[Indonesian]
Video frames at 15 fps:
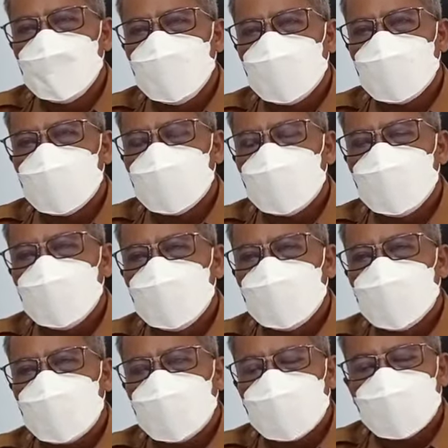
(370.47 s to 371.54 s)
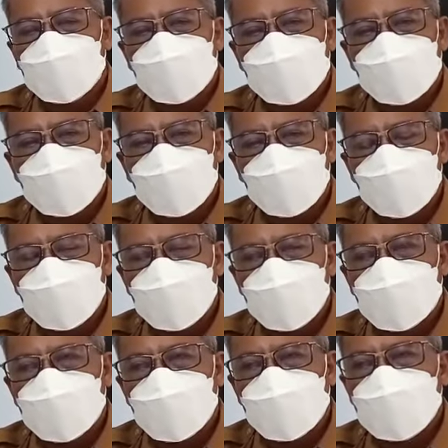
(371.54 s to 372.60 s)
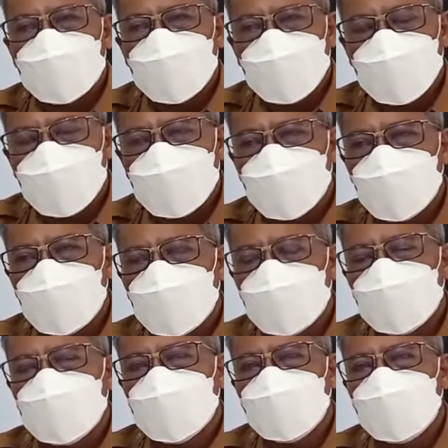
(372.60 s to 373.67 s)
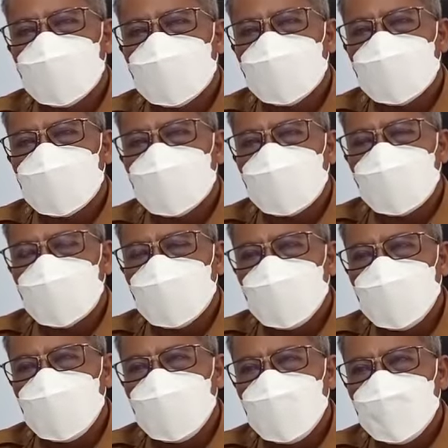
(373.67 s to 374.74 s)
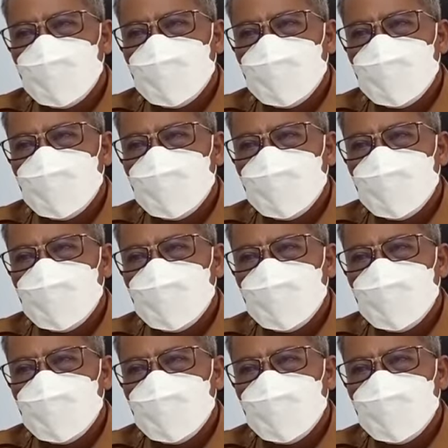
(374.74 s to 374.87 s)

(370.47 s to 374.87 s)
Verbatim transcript: yang sakit karena COVID-19 itu juga dapat tertangani